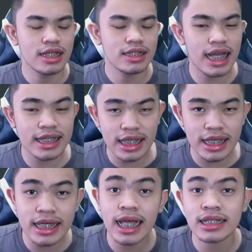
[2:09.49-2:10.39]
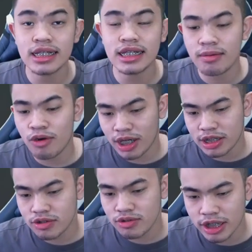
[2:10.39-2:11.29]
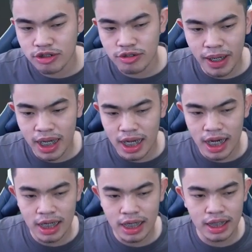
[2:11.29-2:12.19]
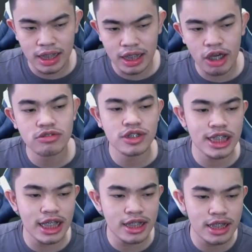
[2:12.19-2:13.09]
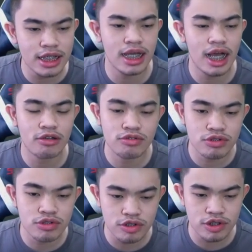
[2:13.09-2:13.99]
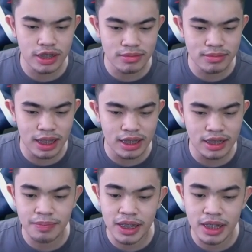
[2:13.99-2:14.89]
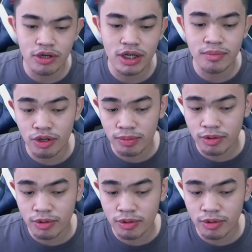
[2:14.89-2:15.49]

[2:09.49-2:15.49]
Jadi nantinya Among Us 2 itu bakalan uh, launching di Agustus ya, teman-teman ya, tapi 2021